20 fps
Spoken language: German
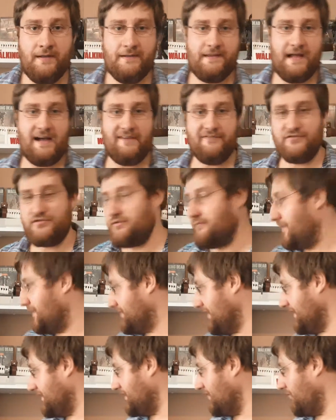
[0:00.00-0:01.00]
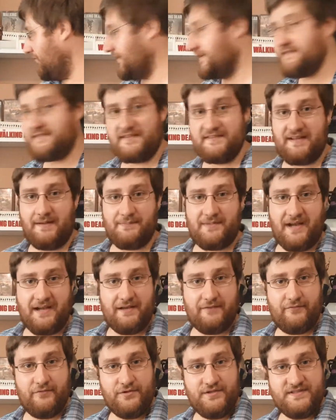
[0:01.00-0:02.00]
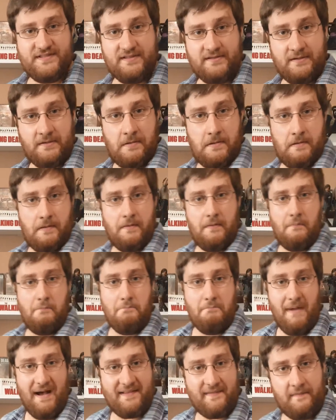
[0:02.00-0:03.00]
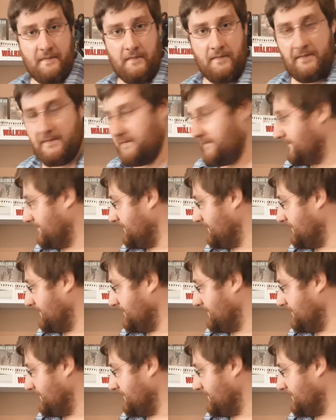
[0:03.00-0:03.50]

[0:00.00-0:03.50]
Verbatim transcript: Dafür schon mal danke, auch insgesamt danke für diese Masse.